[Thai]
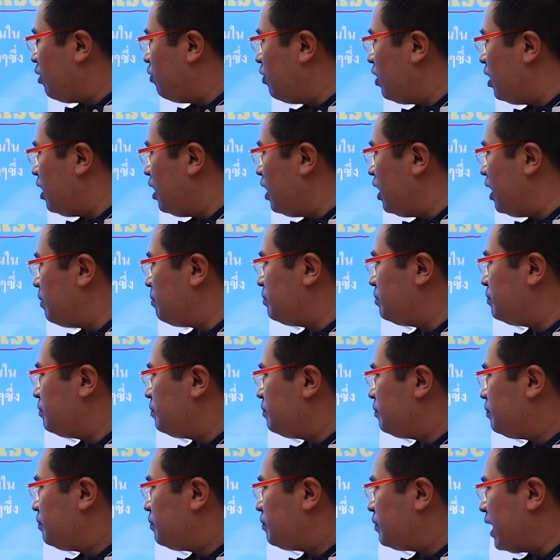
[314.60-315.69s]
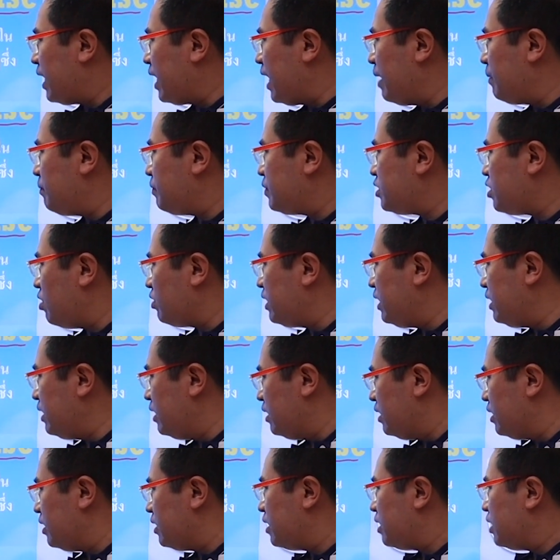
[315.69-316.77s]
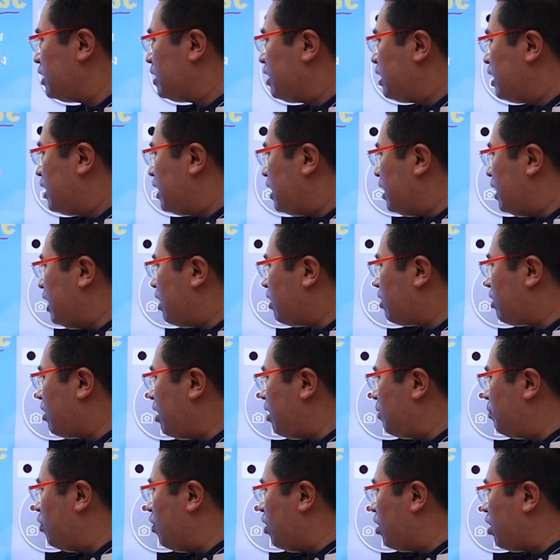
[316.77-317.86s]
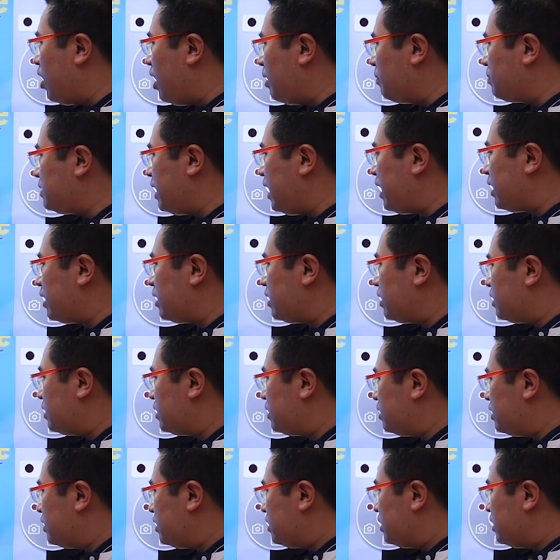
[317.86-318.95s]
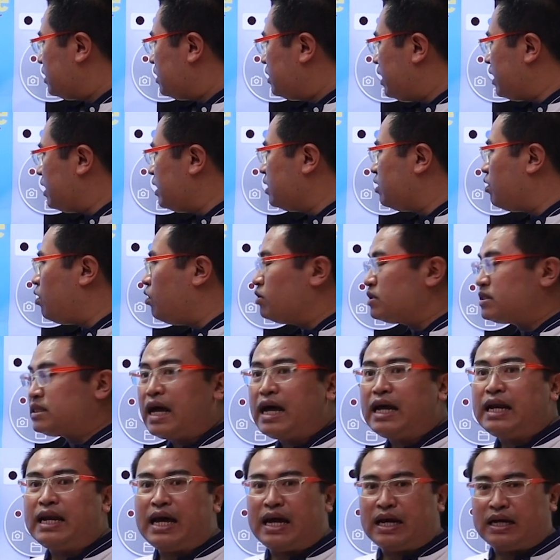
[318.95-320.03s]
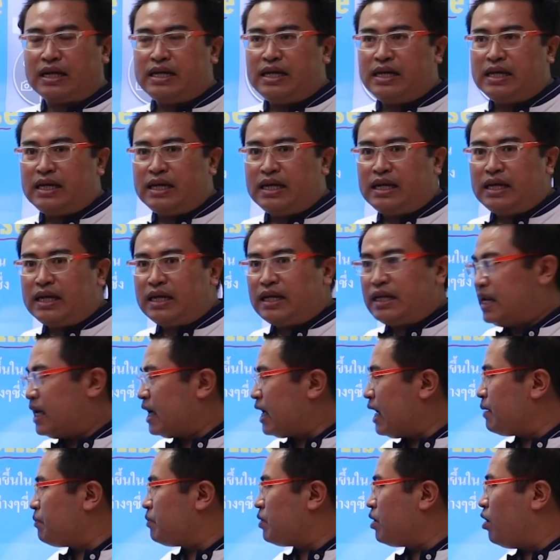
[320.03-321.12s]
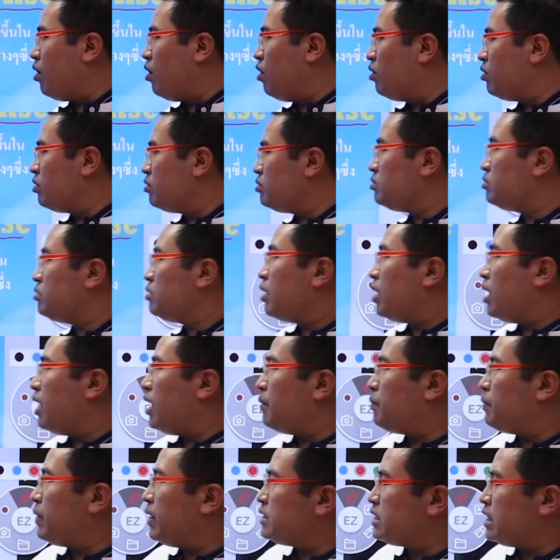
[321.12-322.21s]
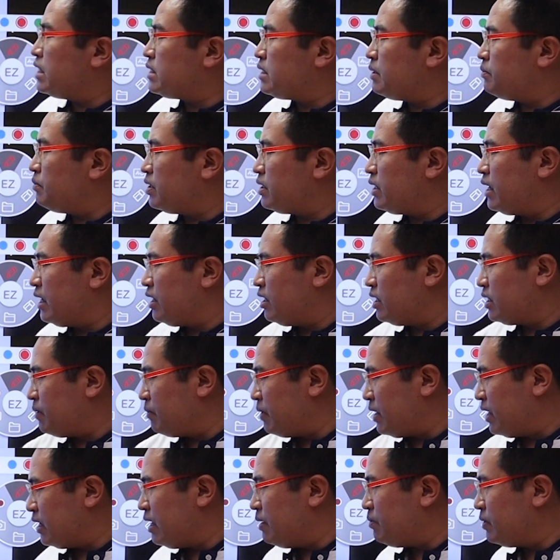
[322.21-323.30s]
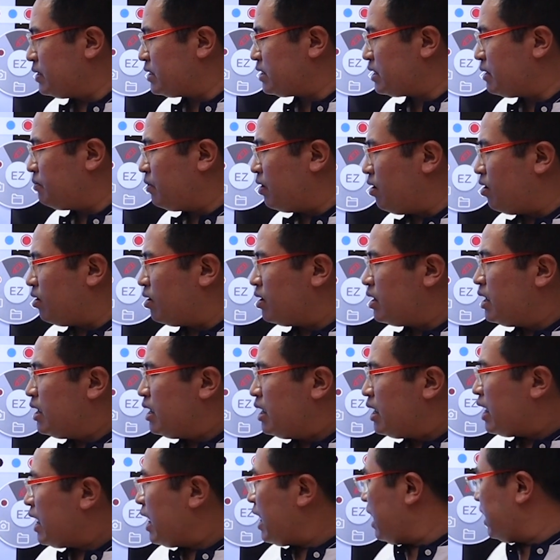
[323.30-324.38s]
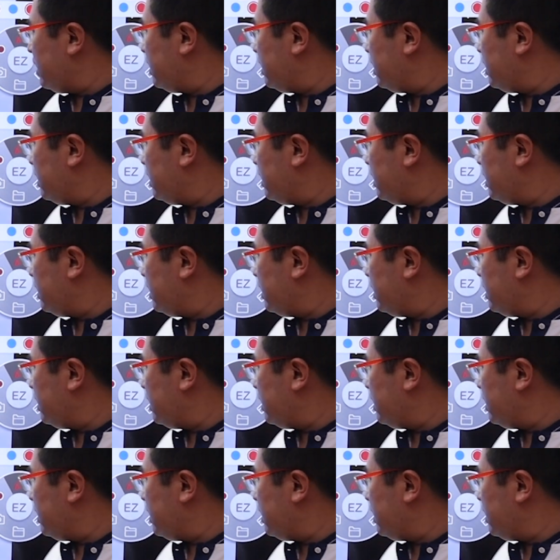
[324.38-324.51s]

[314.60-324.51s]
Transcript: verb นะครับช่องที่ 1 แล้วก็บวก object นี่คือโครงสร้างหลักนะครับของ present simple tense ก็จะเป็นอย่างที่มันเะบอกอ่ะ